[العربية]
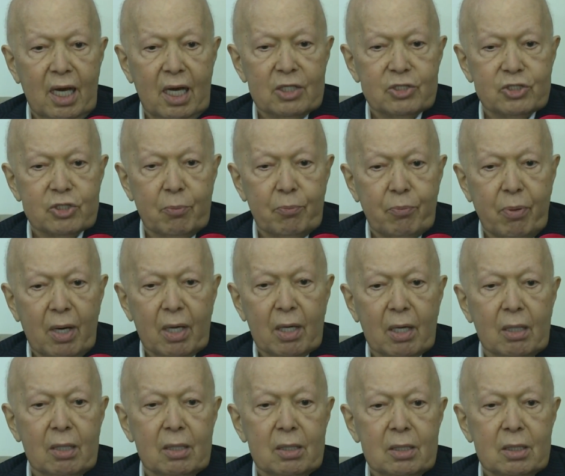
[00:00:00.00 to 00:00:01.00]

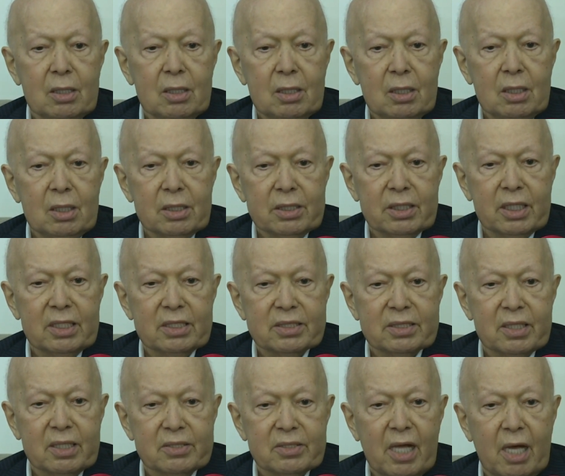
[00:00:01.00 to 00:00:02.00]
الجبارة كي
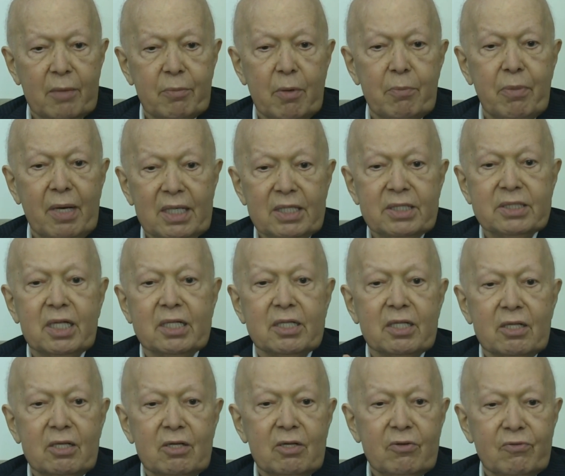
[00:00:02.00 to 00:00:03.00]
تذهب بعيدا
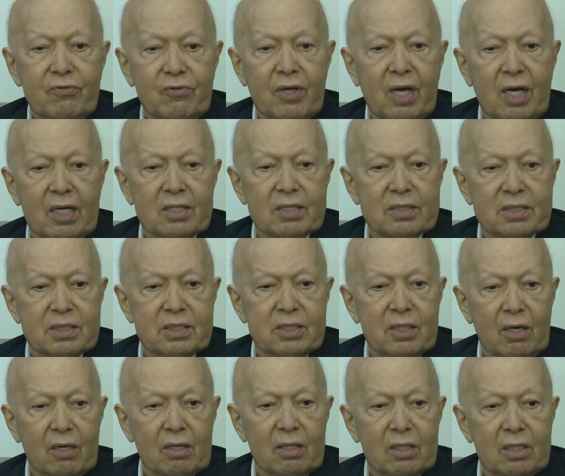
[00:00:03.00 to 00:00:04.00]
في هذا
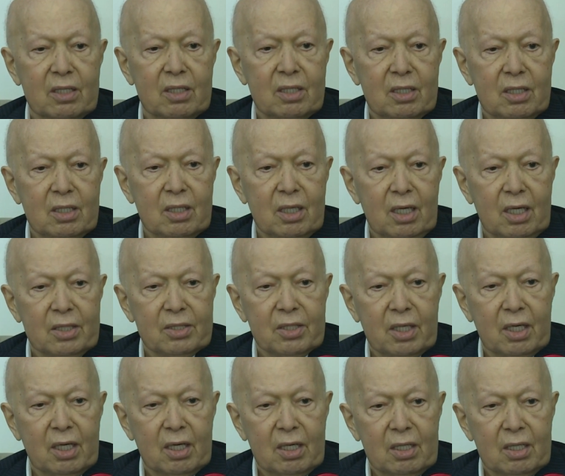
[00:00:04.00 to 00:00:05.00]
السياق
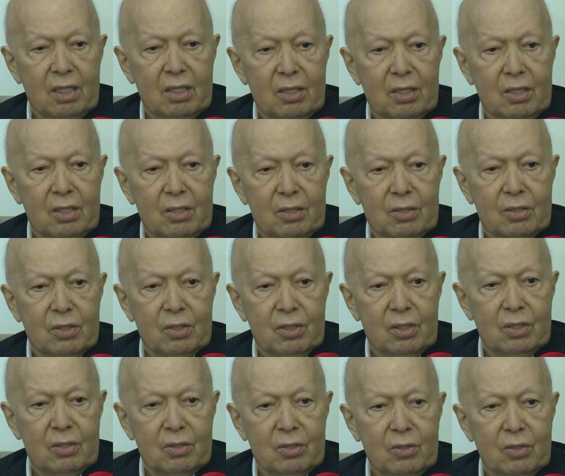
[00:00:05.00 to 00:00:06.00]
أنا
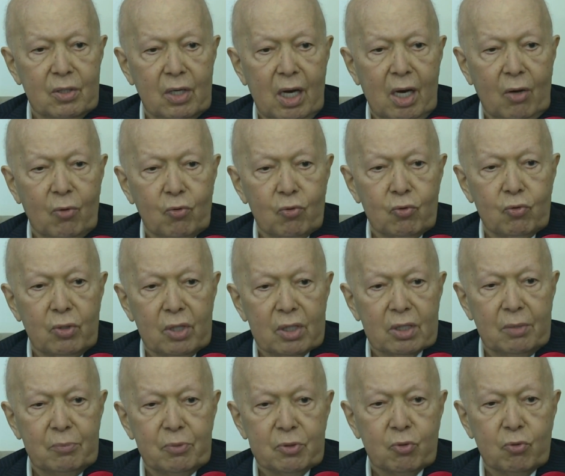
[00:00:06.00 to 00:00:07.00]
آه، أقول
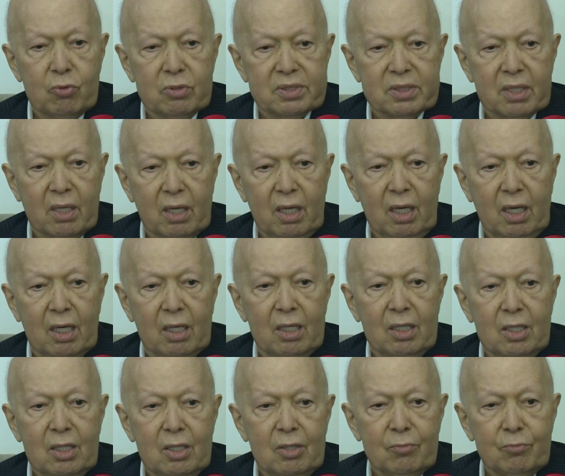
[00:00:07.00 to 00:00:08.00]
لك بكل صراحة
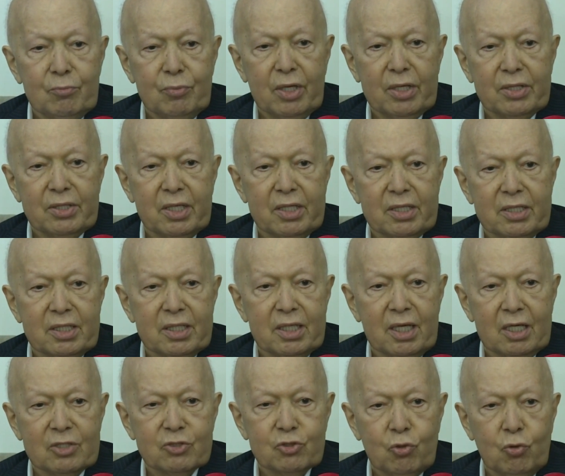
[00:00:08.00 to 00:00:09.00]
بأنني
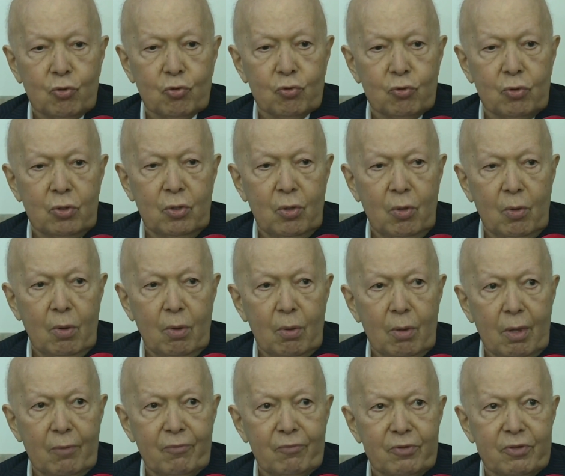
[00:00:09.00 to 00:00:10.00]
أشعر
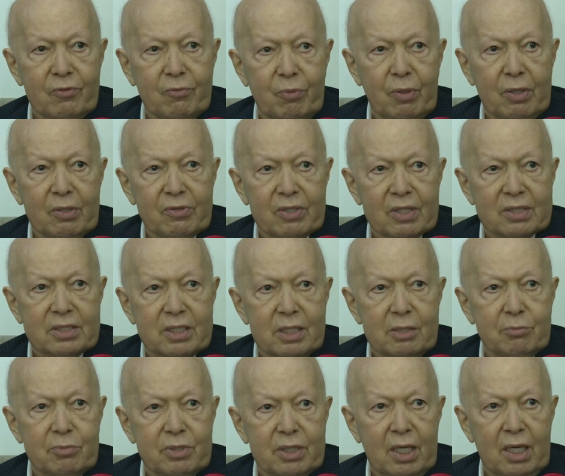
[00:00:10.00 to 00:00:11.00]
في
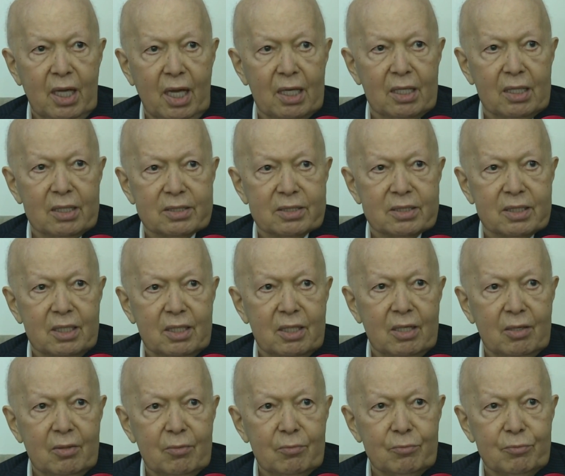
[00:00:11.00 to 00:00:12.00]
كثير من الحالات
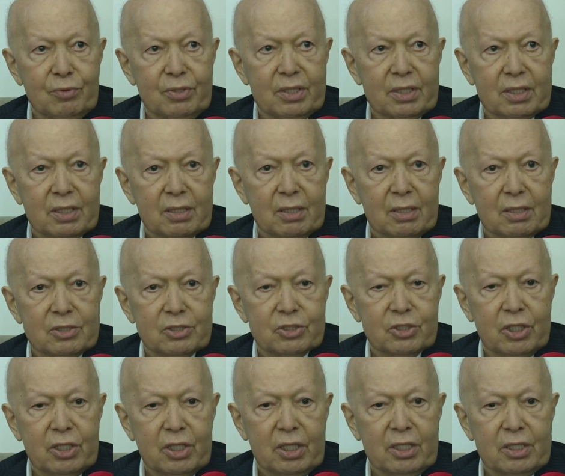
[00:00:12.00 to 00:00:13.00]

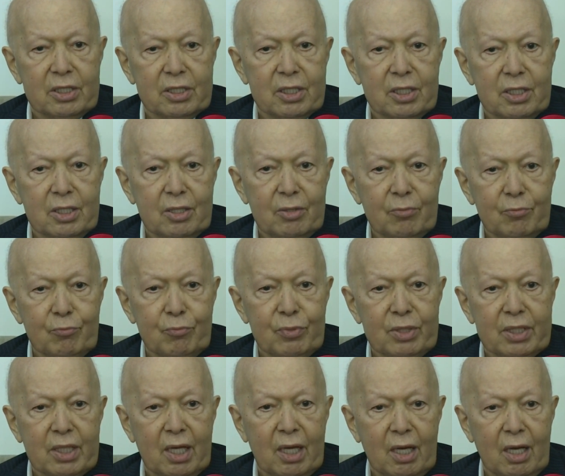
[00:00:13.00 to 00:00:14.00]
بشيء
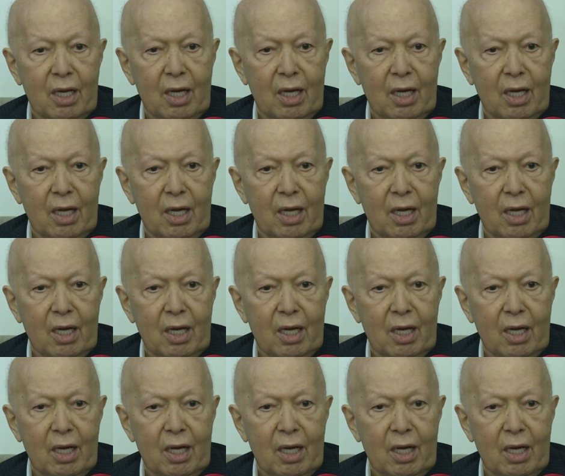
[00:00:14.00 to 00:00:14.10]
من